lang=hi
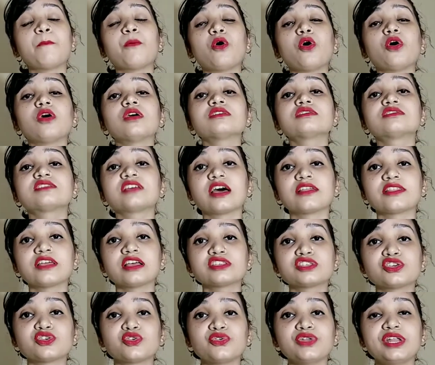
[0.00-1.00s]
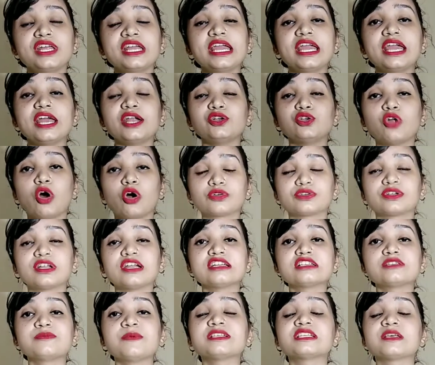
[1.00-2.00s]
बहुत ज़्यादा ज़रूरी है
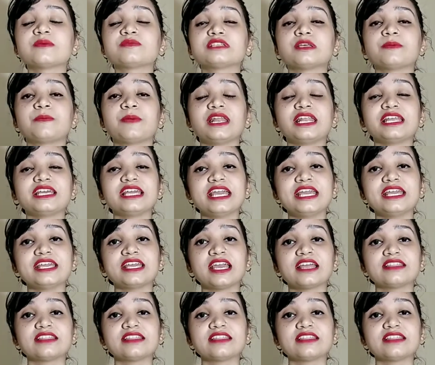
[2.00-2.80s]
डॉक्टर्स भी सबसे पहले यही